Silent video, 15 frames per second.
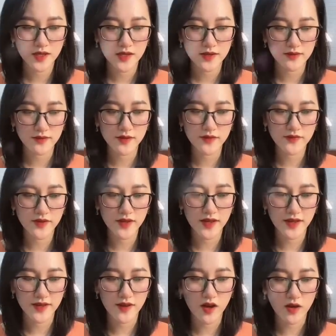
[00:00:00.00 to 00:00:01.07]
Từ ngương viên
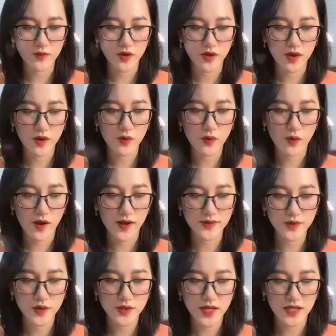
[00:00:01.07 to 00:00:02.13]
lại đi hỏi một câu quá
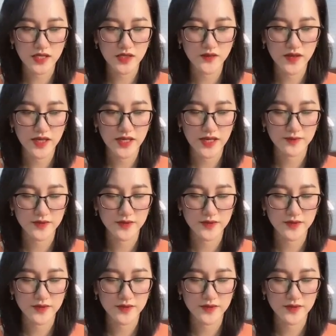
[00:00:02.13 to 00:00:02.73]
rõ ràng như vậy làm